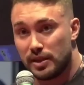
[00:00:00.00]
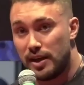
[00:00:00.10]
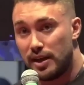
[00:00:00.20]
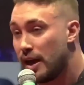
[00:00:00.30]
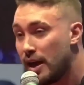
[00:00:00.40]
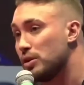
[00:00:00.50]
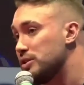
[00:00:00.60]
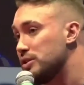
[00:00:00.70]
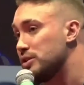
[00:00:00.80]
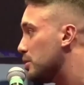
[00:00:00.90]
é,
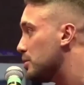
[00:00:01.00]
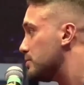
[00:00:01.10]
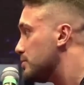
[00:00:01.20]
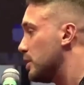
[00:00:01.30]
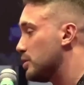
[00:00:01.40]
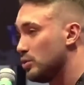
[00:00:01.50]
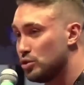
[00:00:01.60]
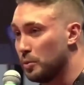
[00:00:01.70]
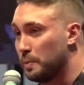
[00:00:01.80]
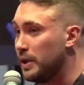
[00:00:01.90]
recordes meu, tanto no
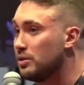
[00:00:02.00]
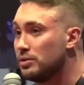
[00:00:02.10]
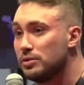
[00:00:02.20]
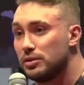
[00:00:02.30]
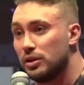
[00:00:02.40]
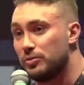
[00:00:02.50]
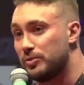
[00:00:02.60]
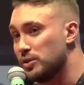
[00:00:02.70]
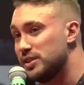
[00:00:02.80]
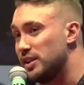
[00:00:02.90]
supino, eu
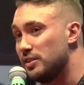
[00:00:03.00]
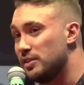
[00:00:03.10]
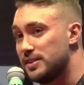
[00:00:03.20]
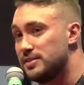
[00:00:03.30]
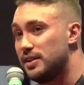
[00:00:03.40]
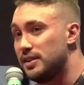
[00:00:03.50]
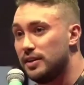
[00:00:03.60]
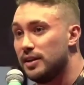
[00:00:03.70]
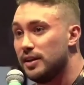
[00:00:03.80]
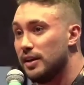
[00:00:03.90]
conseguia
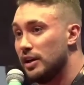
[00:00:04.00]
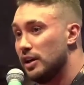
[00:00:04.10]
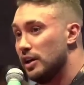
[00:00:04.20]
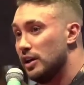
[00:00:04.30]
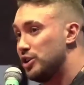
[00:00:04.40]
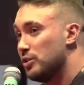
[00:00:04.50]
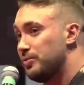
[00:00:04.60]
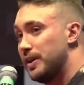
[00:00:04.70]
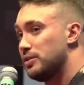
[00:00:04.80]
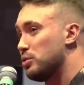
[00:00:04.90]
fazer, eu tinha
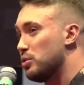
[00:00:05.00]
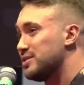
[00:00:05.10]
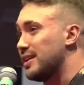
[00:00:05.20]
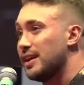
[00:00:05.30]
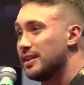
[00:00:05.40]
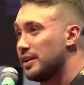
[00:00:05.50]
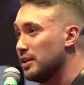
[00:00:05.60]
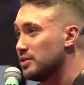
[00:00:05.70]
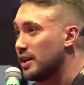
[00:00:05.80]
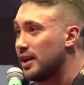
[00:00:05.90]
feito com 70
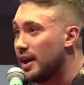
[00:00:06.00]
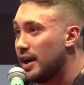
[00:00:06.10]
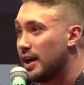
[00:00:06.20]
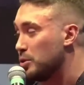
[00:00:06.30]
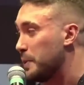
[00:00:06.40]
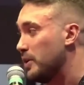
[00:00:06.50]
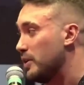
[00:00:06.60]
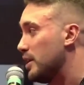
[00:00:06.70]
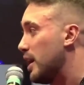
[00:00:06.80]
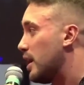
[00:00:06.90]
quilos cada lado, um supino
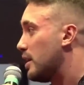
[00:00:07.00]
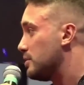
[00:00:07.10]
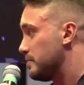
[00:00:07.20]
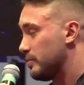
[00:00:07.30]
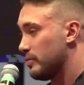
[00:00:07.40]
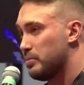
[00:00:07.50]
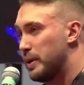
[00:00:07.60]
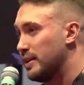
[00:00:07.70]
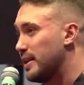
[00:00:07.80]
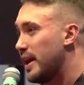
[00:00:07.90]
inclinado,
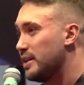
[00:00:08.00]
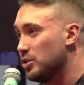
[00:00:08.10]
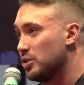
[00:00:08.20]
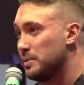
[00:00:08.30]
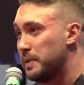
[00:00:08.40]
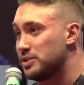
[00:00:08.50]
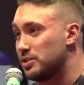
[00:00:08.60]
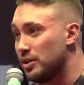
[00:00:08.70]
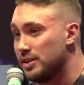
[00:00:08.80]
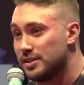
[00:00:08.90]
para 10, 12
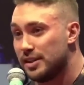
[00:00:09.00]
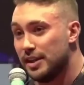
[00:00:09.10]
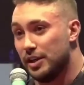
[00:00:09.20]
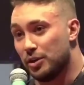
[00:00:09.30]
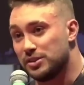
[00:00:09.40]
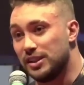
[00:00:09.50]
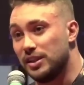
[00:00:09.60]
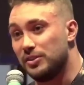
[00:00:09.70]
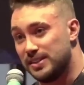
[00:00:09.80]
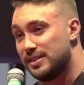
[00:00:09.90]
repetições. Eu
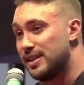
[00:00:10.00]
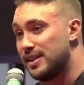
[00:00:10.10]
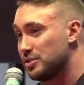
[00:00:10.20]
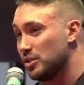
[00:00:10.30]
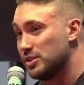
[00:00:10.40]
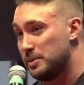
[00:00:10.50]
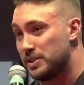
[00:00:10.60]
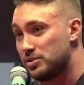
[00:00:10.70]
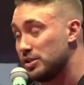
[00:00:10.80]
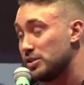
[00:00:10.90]
consegui fazer 10, 12
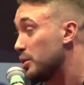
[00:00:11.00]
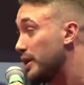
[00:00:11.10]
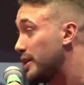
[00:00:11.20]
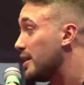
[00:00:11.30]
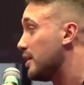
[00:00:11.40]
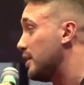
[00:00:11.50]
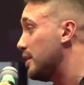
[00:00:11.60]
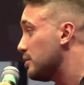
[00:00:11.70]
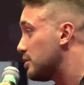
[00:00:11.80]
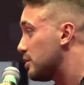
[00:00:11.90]
repetições com 80
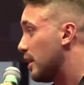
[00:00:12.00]
quilos